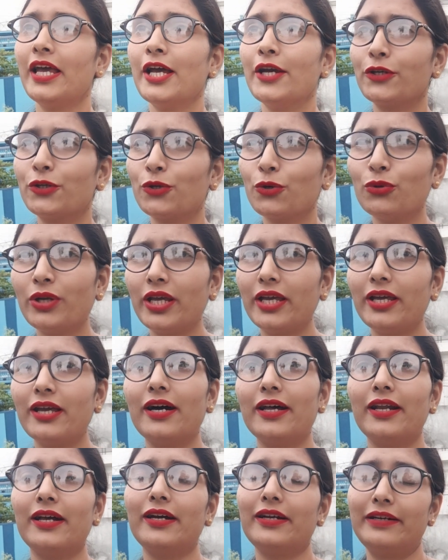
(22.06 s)
क्यों नहीं आ
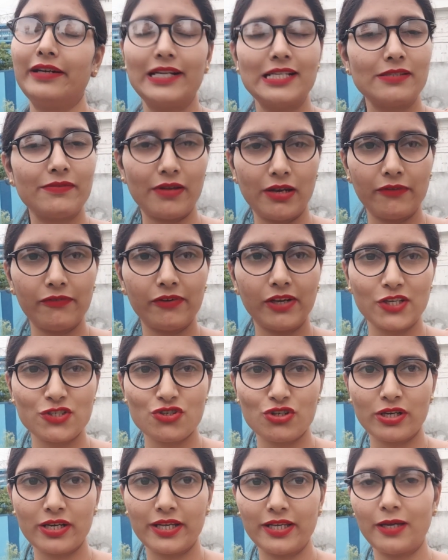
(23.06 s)
रहा एड्रेस
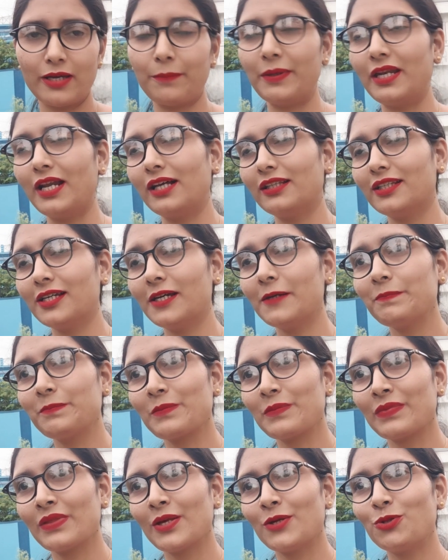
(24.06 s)
वेरीफिकेशन के लिए ये पेन आता है
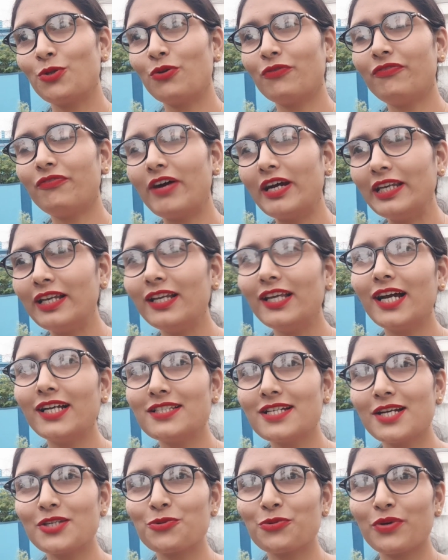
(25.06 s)
तो फाइनली आज
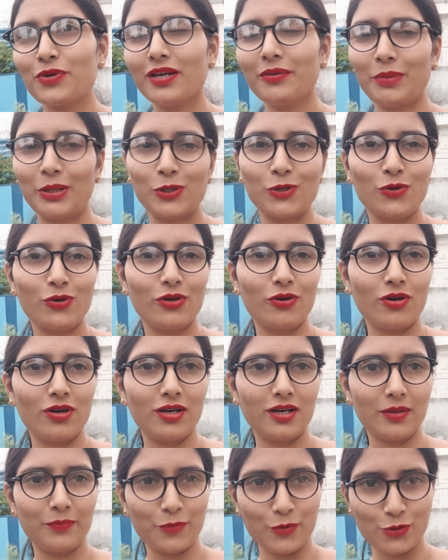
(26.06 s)
आ चुका है मेरे को
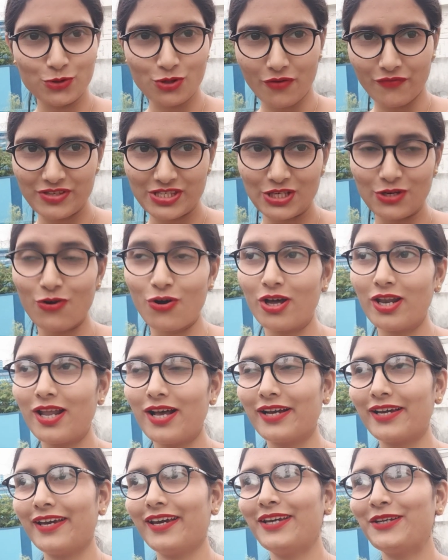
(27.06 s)
पोस्ट ऑफिस से कॉल आ
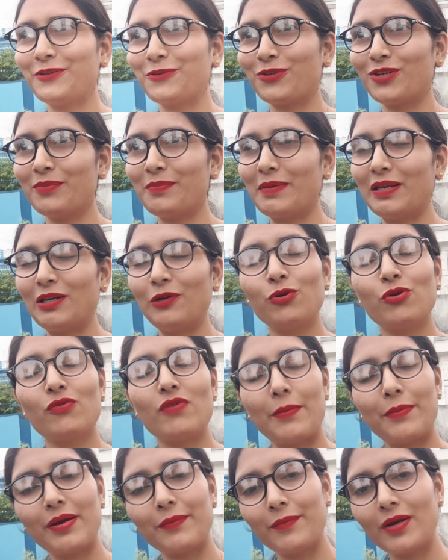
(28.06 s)
गया है क्योंकि मैंने उनको वहाँ
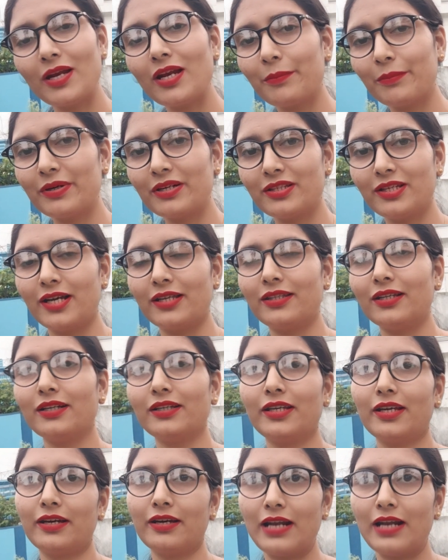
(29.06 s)
पर अपना नंबर दिया था कि
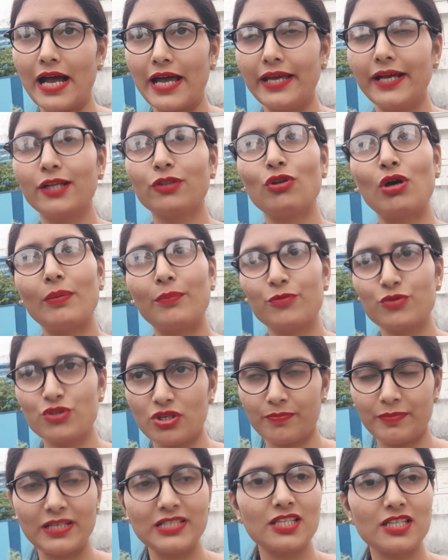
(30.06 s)
अगर आएगा तो आप मुझे
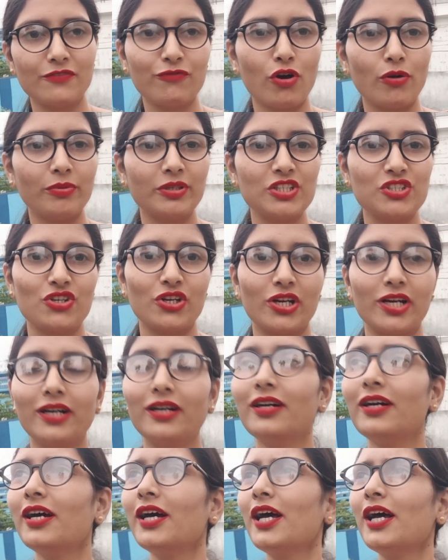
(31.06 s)
प्लीज़ इन्फॉर्म कीजिएगा
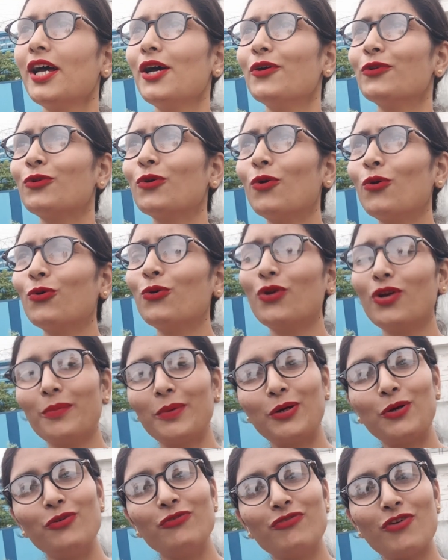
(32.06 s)
तो उन्होंने मेरे
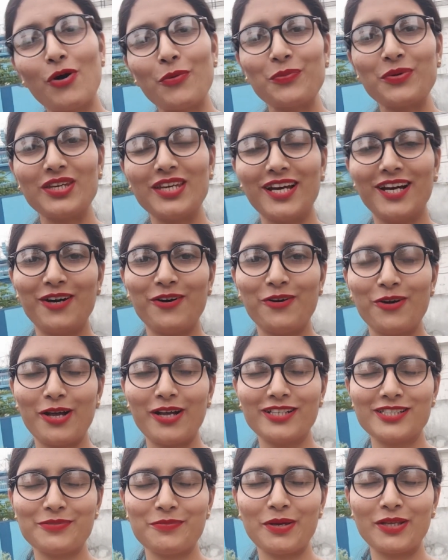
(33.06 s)
को इन्फॉर्म किया और
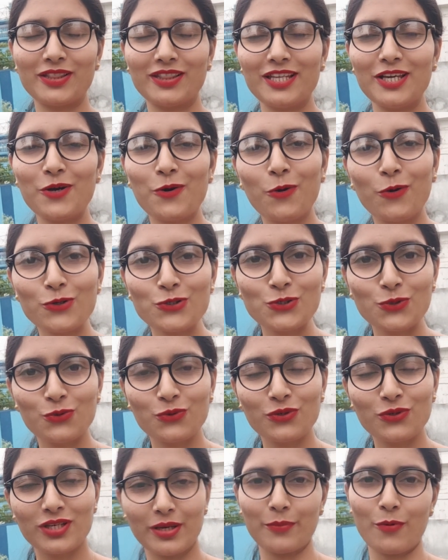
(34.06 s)
आज मैं इतनी खुश हूँ
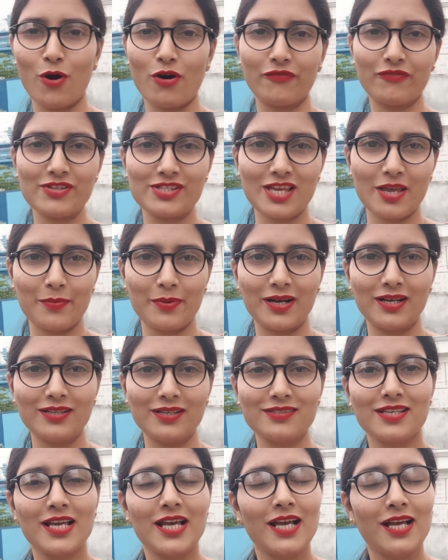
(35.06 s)
कि अब ऑफिस के बाद
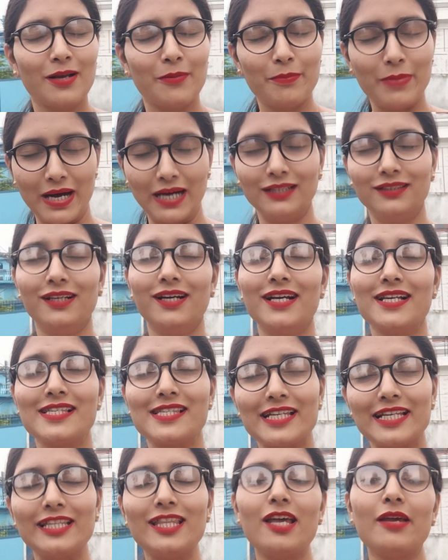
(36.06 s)
बाद
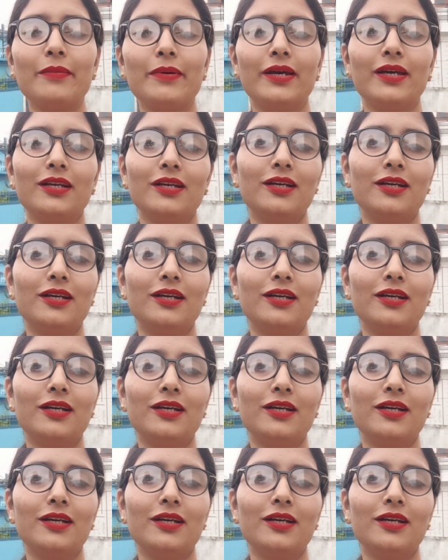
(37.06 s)
सीधे मैं